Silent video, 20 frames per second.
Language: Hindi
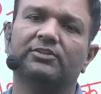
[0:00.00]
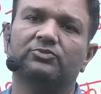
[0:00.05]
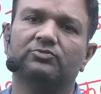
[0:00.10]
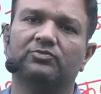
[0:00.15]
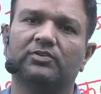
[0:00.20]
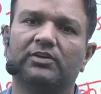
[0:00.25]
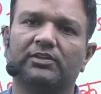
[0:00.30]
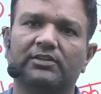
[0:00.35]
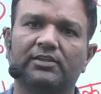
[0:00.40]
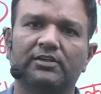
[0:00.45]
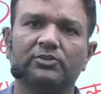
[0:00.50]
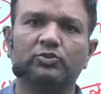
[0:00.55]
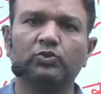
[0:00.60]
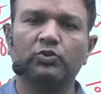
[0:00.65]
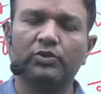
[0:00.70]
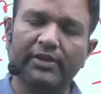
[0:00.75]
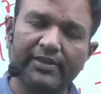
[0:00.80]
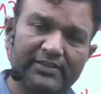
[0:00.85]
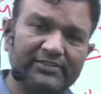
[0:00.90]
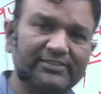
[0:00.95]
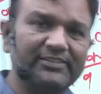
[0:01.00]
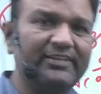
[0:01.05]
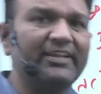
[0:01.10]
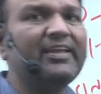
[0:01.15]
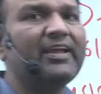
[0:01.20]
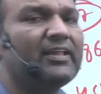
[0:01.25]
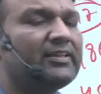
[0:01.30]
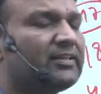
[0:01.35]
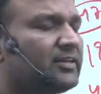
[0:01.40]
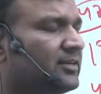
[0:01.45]
हुआ तो ये इसलिए
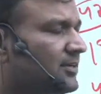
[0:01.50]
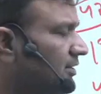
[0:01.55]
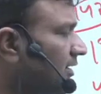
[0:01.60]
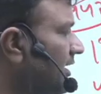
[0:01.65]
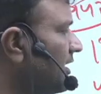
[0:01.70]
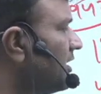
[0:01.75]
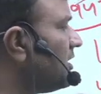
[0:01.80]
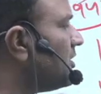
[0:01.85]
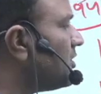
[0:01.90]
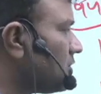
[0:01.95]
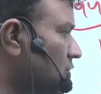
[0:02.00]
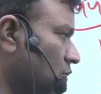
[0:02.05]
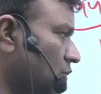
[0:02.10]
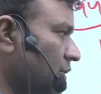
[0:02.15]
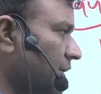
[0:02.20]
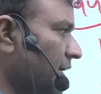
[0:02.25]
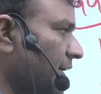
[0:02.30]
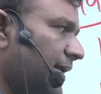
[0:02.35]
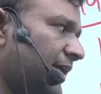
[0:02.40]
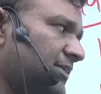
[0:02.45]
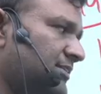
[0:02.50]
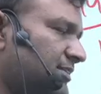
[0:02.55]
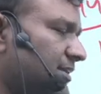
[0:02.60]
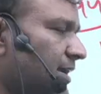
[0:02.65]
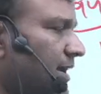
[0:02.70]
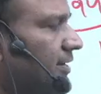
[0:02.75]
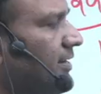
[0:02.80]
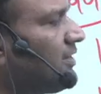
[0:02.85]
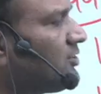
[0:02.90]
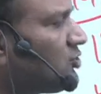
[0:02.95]
याद रखना है क्योंकि
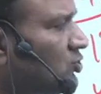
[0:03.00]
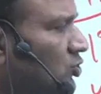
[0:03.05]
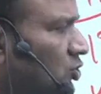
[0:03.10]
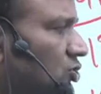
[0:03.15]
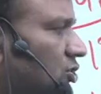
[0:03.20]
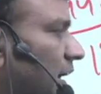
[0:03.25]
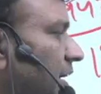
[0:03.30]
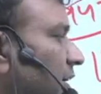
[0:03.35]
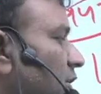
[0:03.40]
एशियाटिक सोसाइटी